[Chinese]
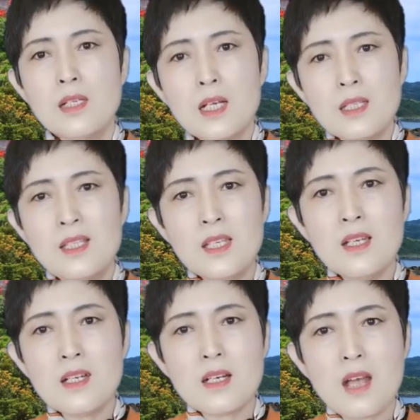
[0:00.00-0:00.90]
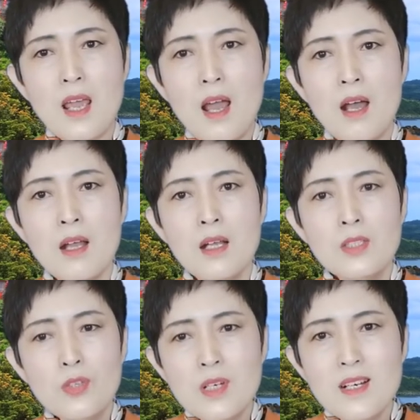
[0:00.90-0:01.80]
这个鸡是谁呀？
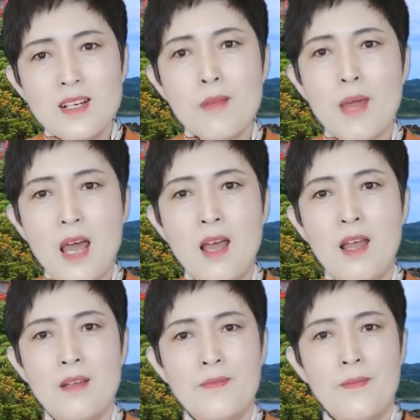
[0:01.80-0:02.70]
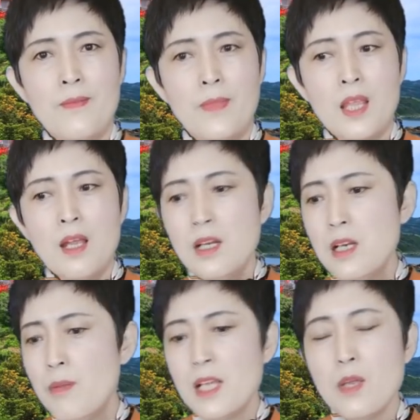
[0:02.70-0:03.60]
就是日本，
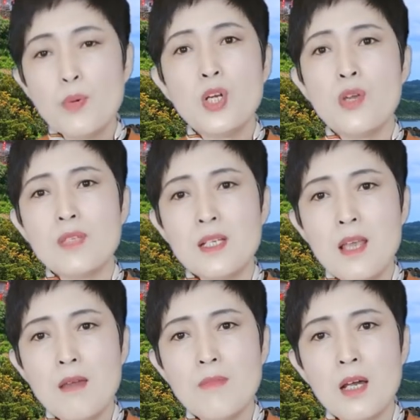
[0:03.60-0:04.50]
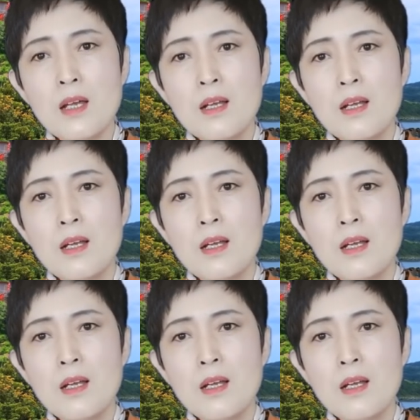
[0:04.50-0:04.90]
日本你不是有经验吗？